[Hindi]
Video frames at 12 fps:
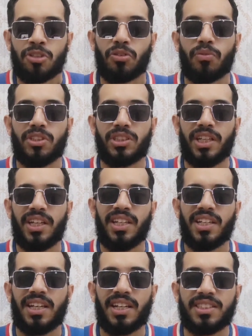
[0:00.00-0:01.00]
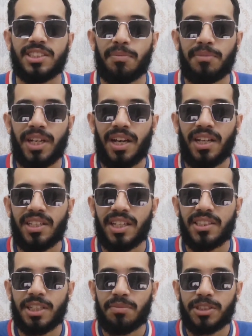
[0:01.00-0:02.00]
तो वो ये निकल कर सामने आ रही
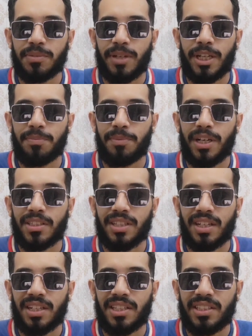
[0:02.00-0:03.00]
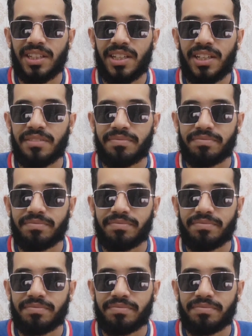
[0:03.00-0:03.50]
है सबसे पहले बात कर लेते हैं